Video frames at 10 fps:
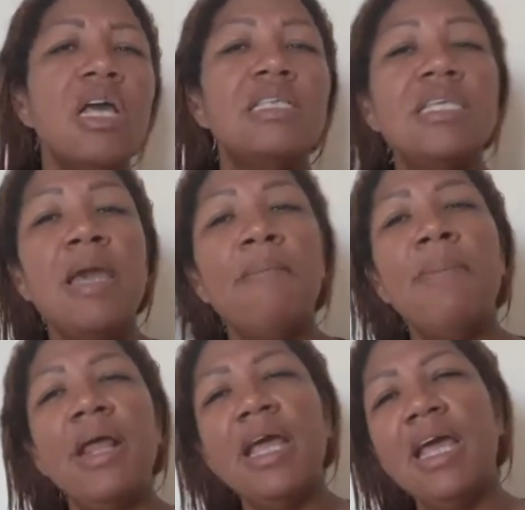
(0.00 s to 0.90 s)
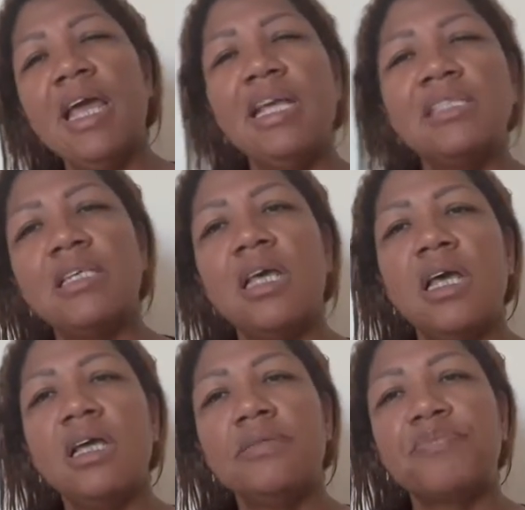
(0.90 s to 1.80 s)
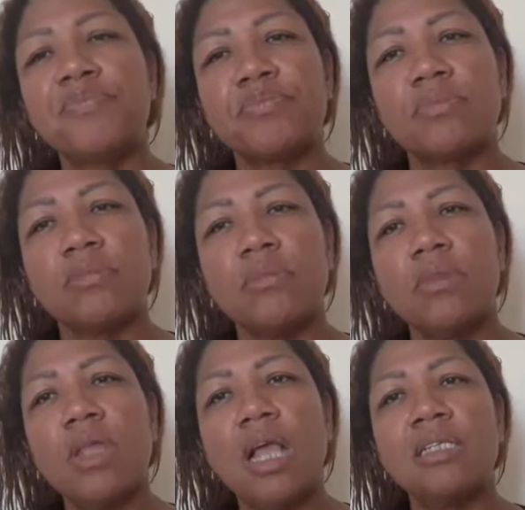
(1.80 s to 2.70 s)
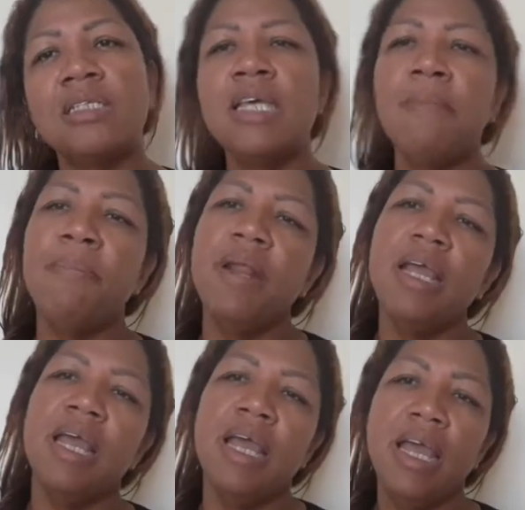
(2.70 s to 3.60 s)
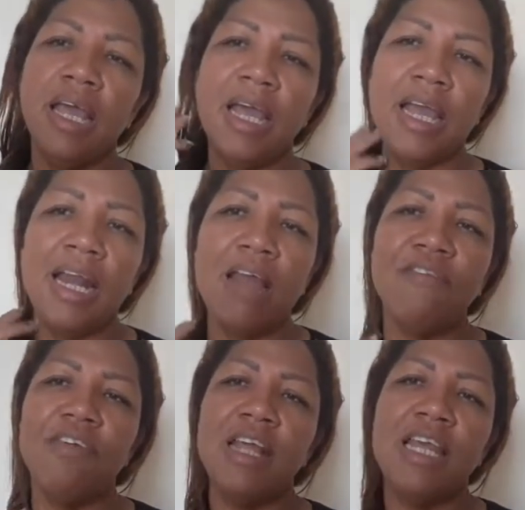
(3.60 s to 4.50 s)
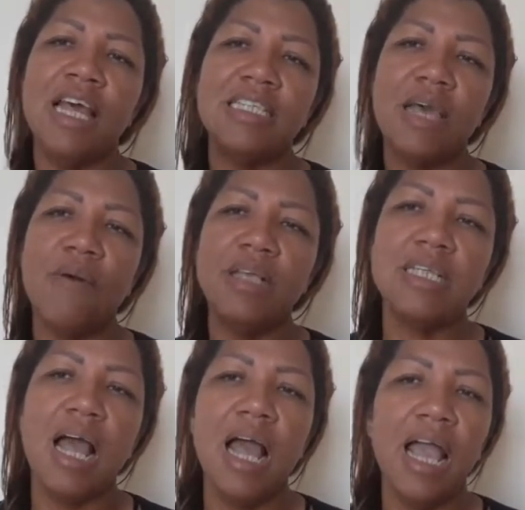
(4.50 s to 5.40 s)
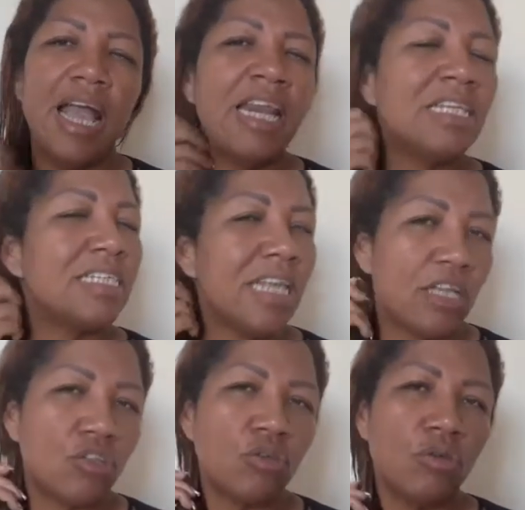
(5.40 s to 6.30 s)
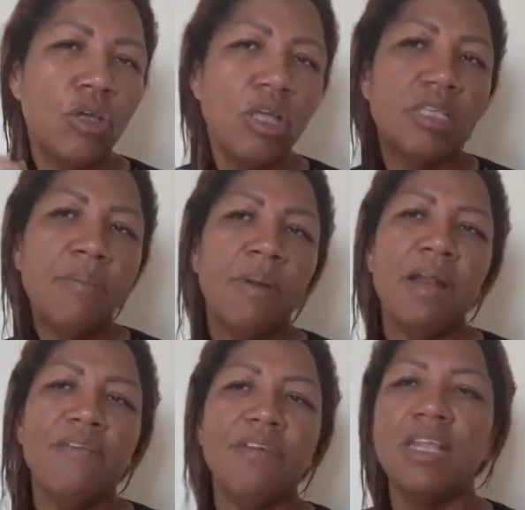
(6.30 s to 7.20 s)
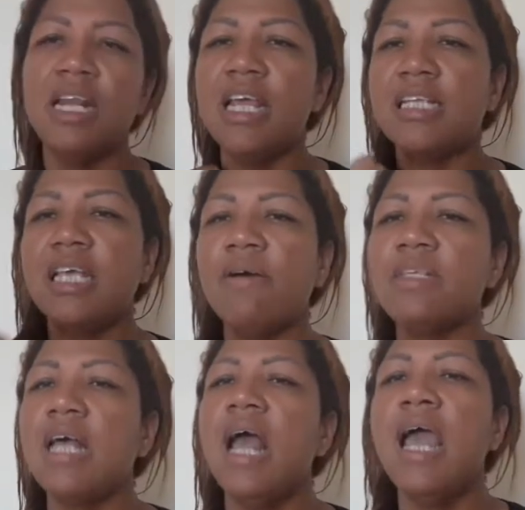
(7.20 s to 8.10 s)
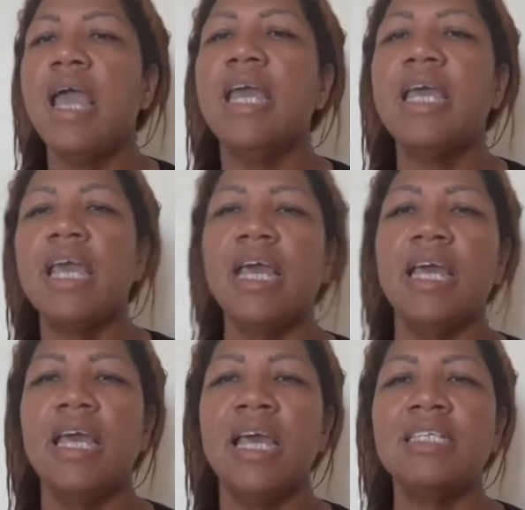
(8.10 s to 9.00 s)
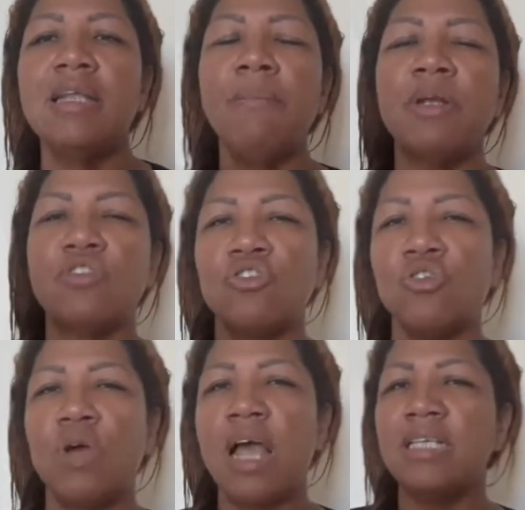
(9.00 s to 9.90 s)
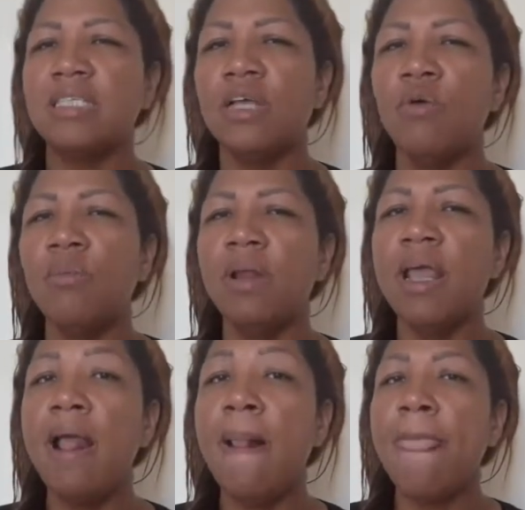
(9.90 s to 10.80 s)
siempre es siempre eh, eh, eh, la infidelidad se basa en el sexo. Siempre la infidelidad se basa en que esta persona, a este hombre